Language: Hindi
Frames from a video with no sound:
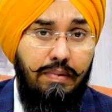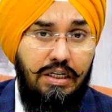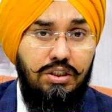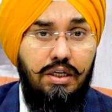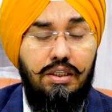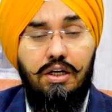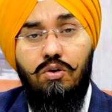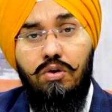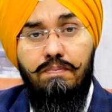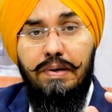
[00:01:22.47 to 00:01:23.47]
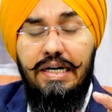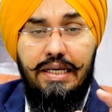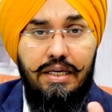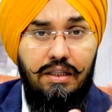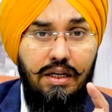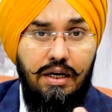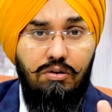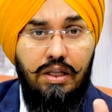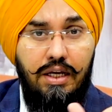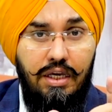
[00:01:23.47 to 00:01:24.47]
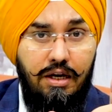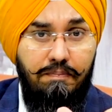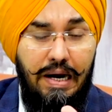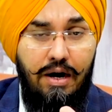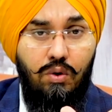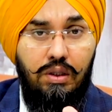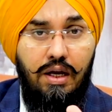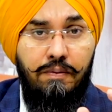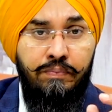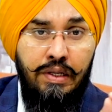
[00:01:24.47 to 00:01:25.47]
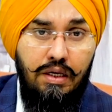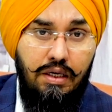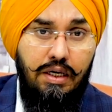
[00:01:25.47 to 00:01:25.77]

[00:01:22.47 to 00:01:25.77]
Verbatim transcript: मैच करता है क्योंकि पीटी के अंदर क्या होता है कि एक बैंड होता है